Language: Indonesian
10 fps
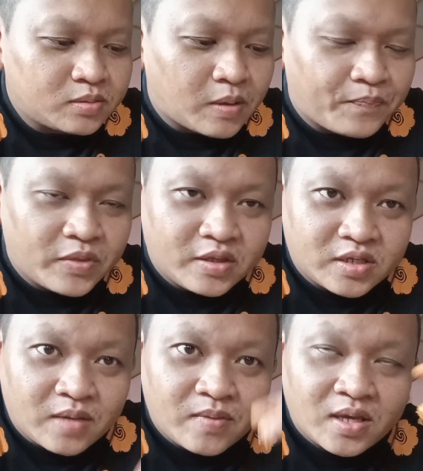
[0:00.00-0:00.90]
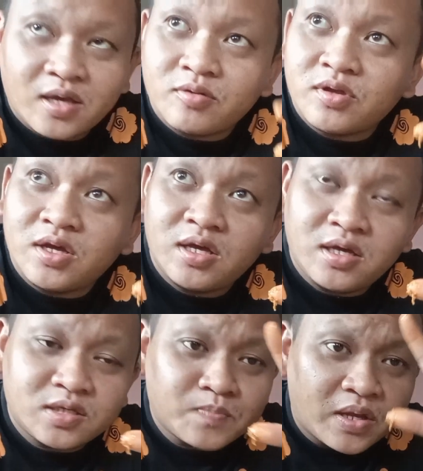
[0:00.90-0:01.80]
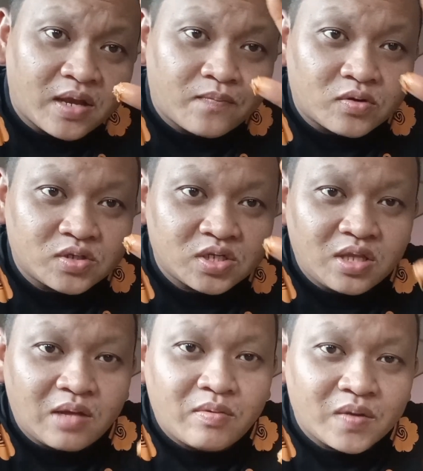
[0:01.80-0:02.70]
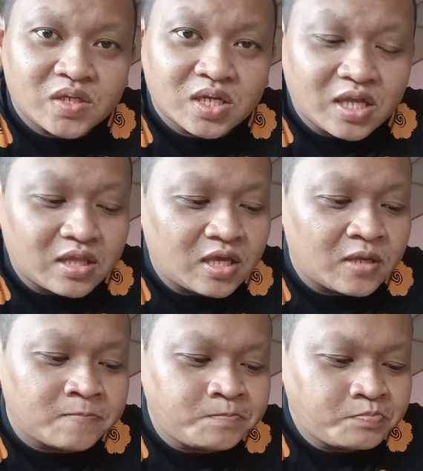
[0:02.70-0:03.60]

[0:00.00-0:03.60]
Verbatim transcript: Sebab saya mengikuti sepanjang proses dia memasak tadi.